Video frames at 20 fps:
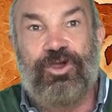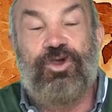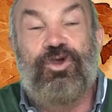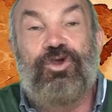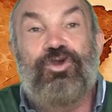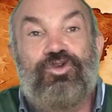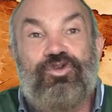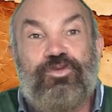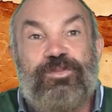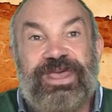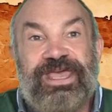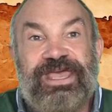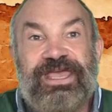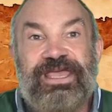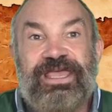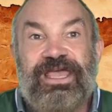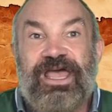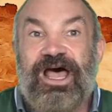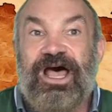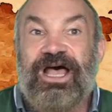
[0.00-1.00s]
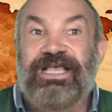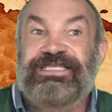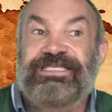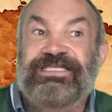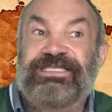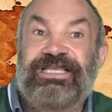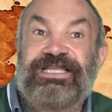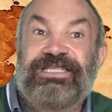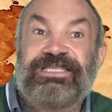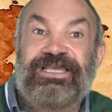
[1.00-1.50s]
ölüme,
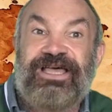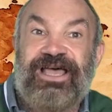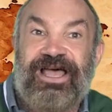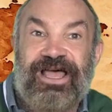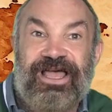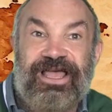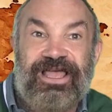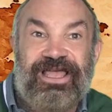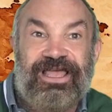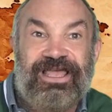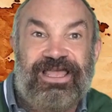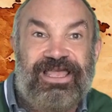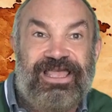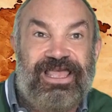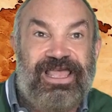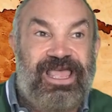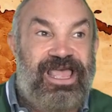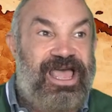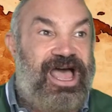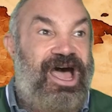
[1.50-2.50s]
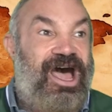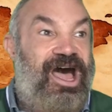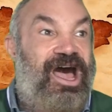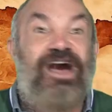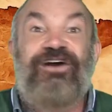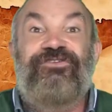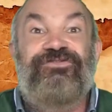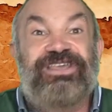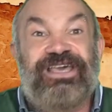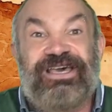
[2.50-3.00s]
hastalığa,
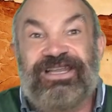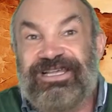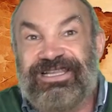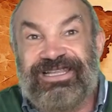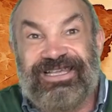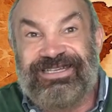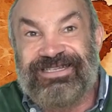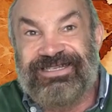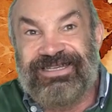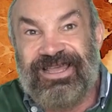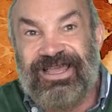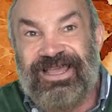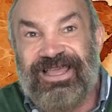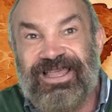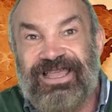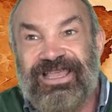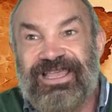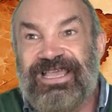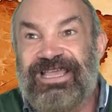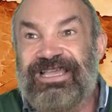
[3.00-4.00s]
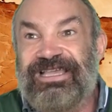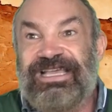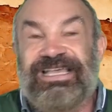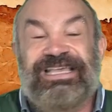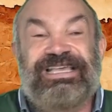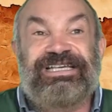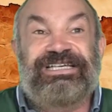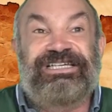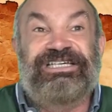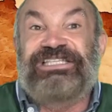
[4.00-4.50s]
av yaralarına,
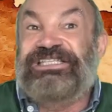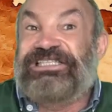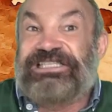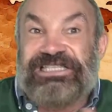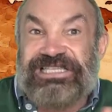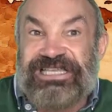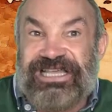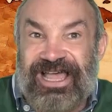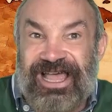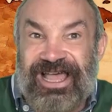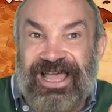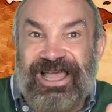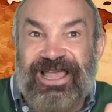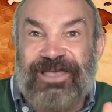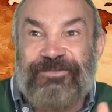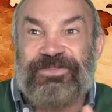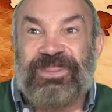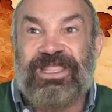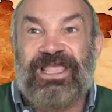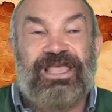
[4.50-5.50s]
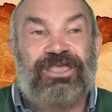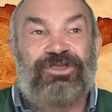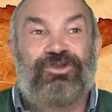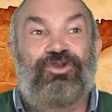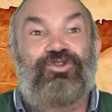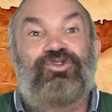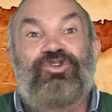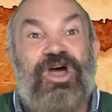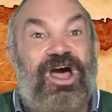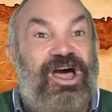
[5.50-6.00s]
e, kıtlığa,
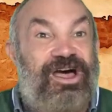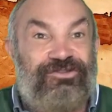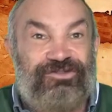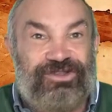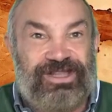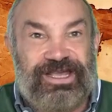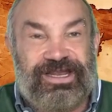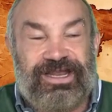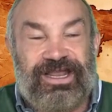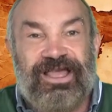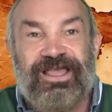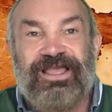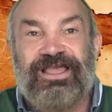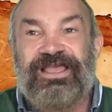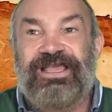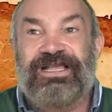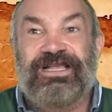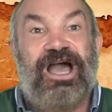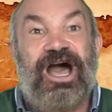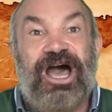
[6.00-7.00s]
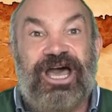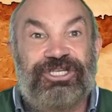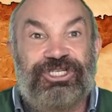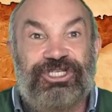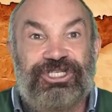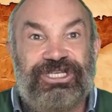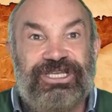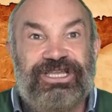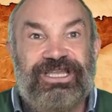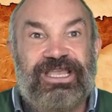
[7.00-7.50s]
kötü avlara
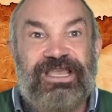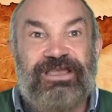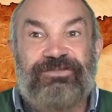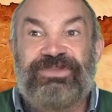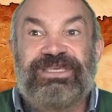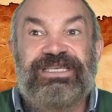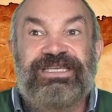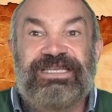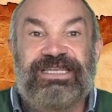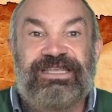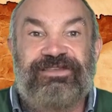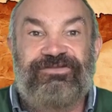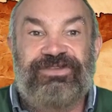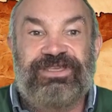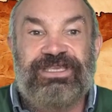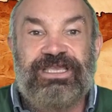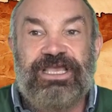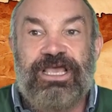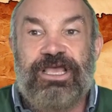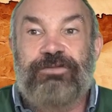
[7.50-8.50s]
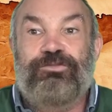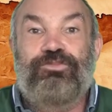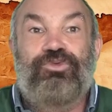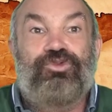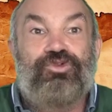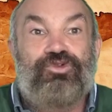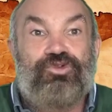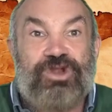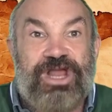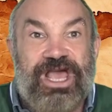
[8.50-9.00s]
karşı bir nevi
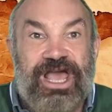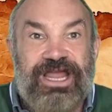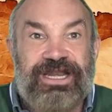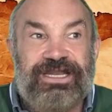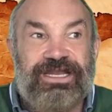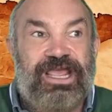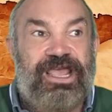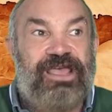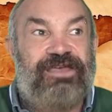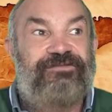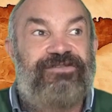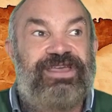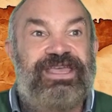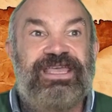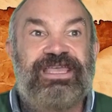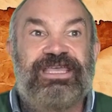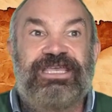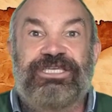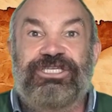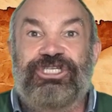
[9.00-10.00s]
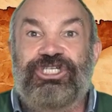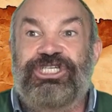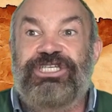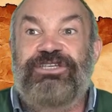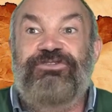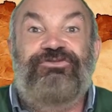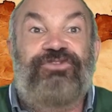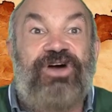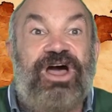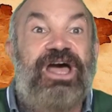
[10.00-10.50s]
büyüler ve
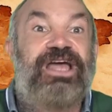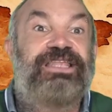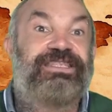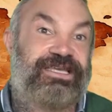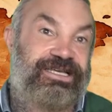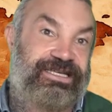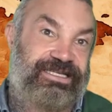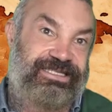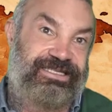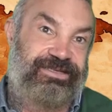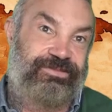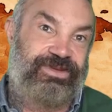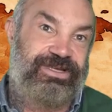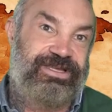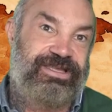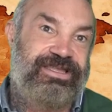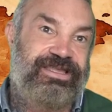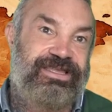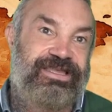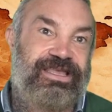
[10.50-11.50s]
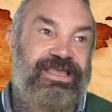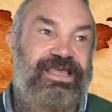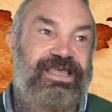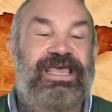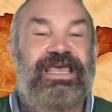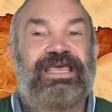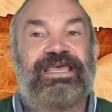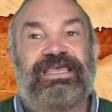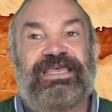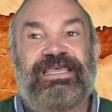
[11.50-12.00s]
şifa dağıtımı,
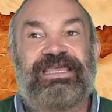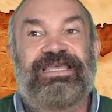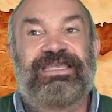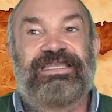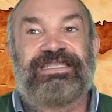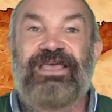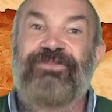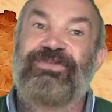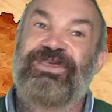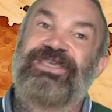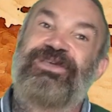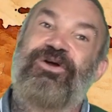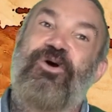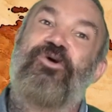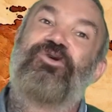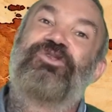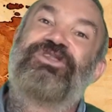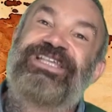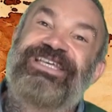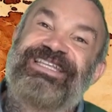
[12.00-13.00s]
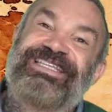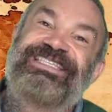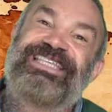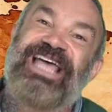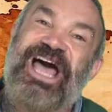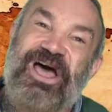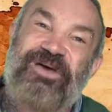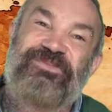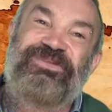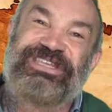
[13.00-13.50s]
e, tabii onların
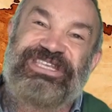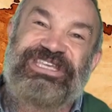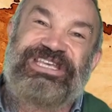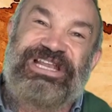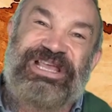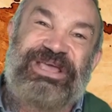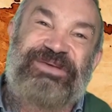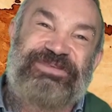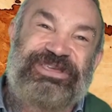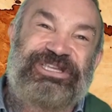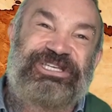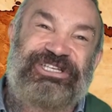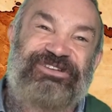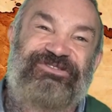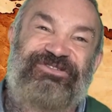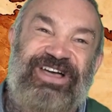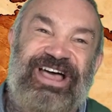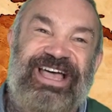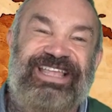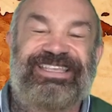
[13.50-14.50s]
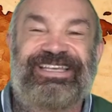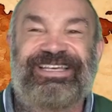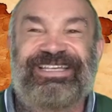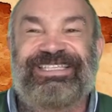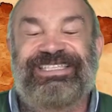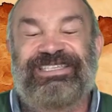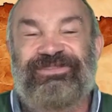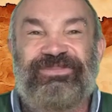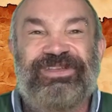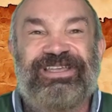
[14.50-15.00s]
tabiriyle bir şifa
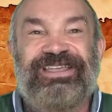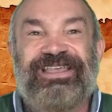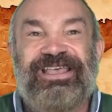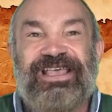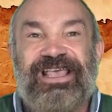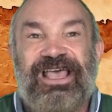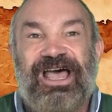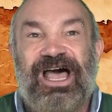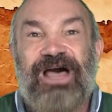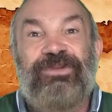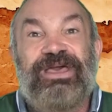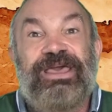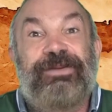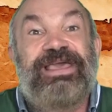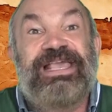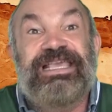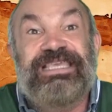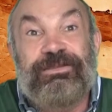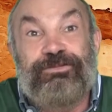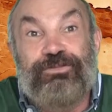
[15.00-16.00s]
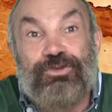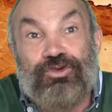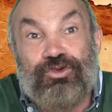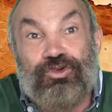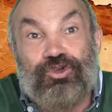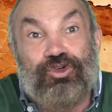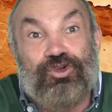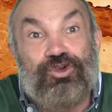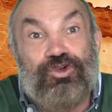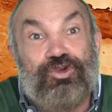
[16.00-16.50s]
dağıtımı ama belki
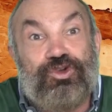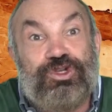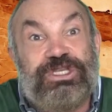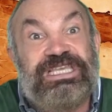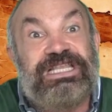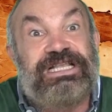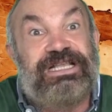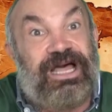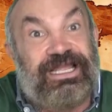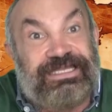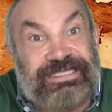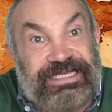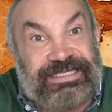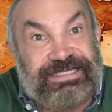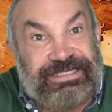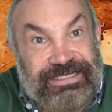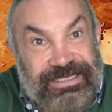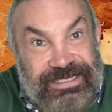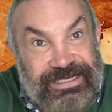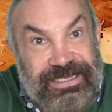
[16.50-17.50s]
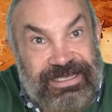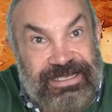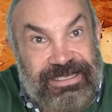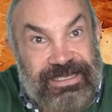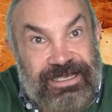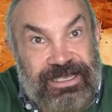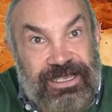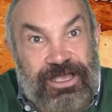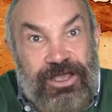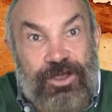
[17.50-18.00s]
büyücülüğün ilk atası
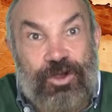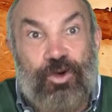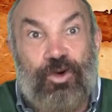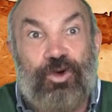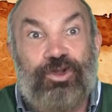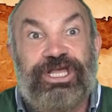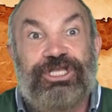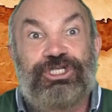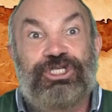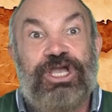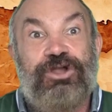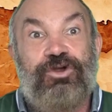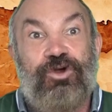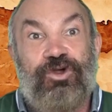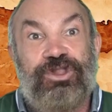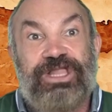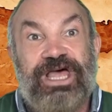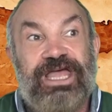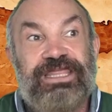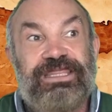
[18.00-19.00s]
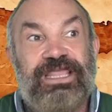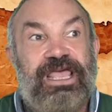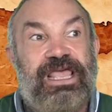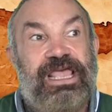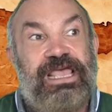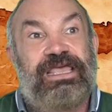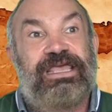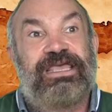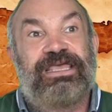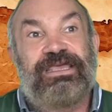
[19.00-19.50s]
olacak olan
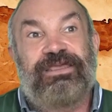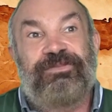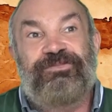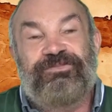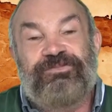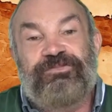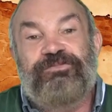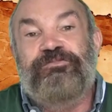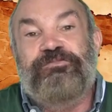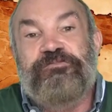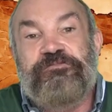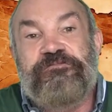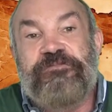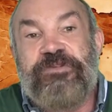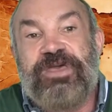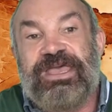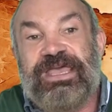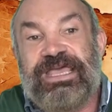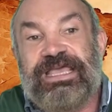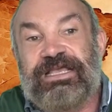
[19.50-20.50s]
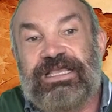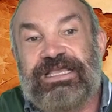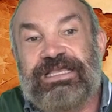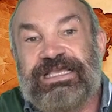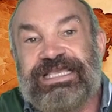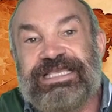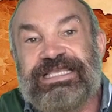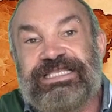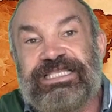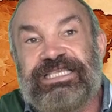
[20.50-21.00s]
e,
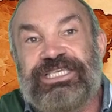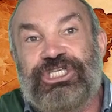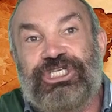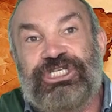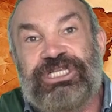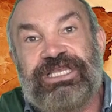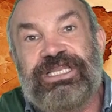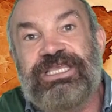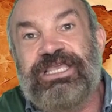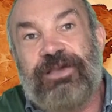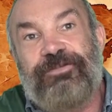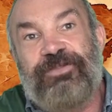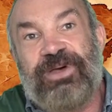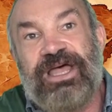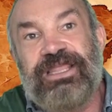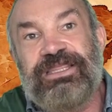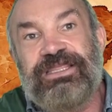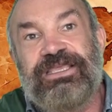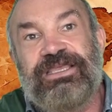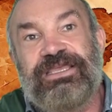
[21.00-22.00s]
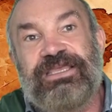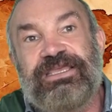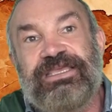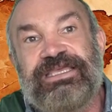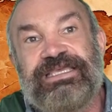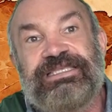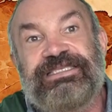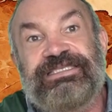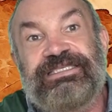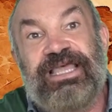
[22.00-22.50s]
e, işleri yapan e,
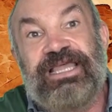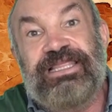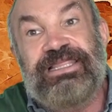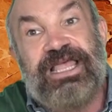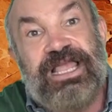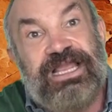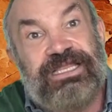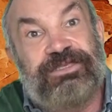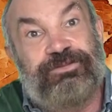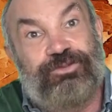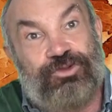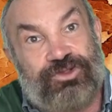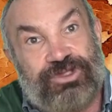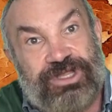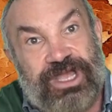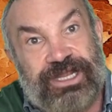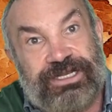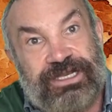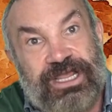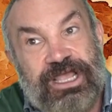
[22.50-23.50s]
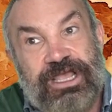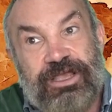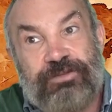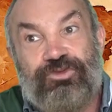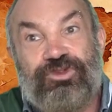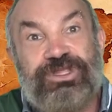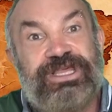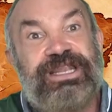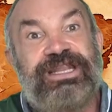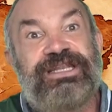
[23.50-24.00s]
insanlardı bunlar.
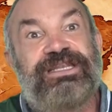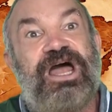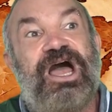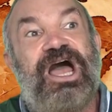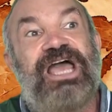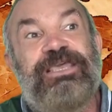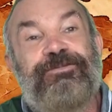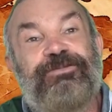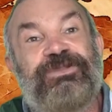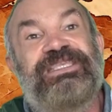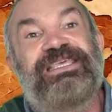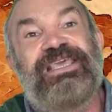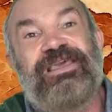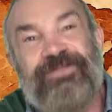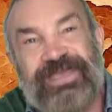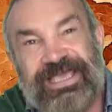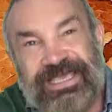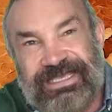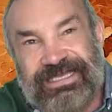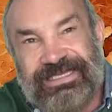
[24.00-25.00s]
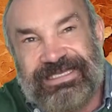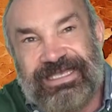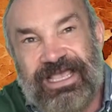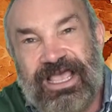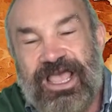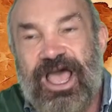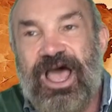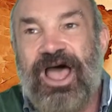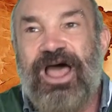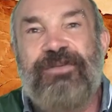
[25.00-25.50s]
Bunlara rahip diyemeyiz
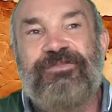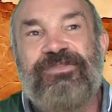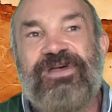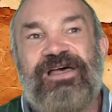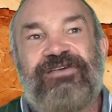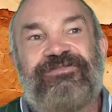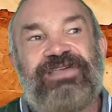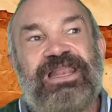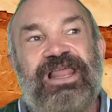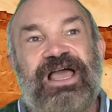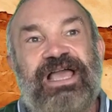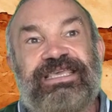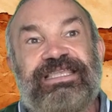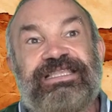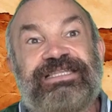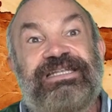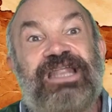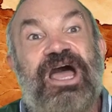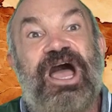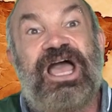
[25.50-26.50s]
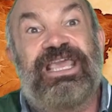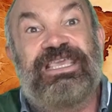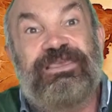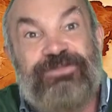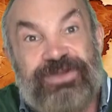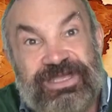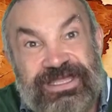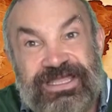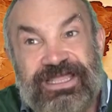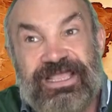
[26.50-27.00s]
ama ve lakin
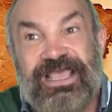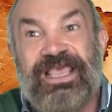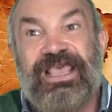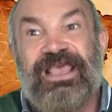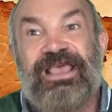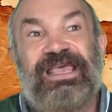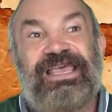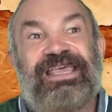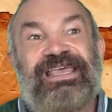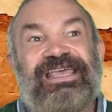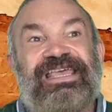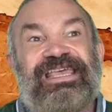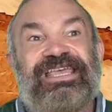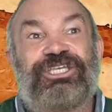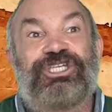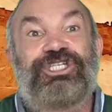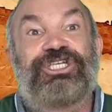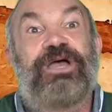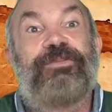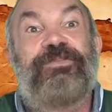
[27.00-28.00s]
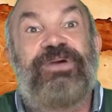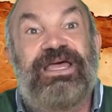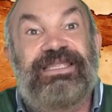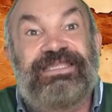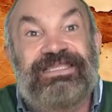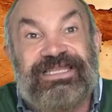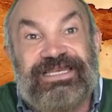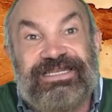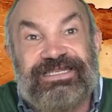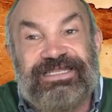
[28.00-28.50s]
rahibin e,
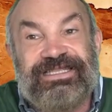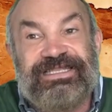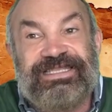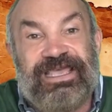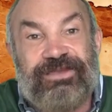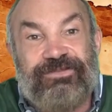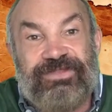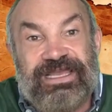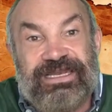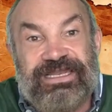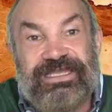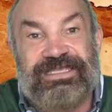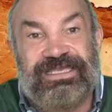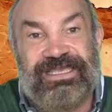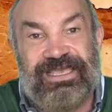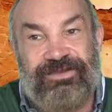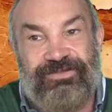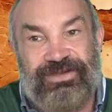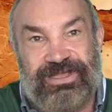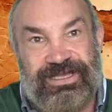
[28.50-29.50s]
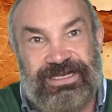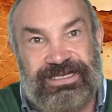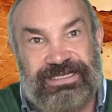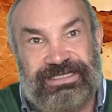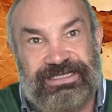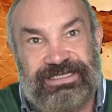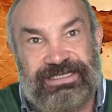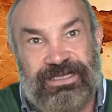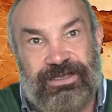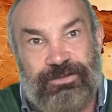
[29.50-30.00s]
şamanların temeli
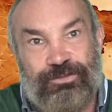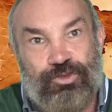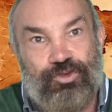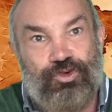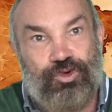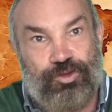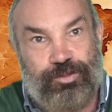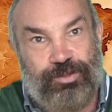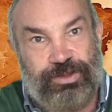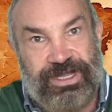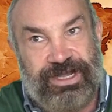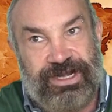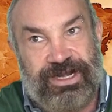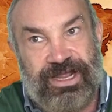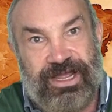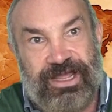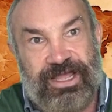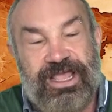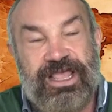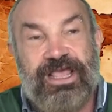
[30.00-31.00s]
diyebiliriz bu gruplara.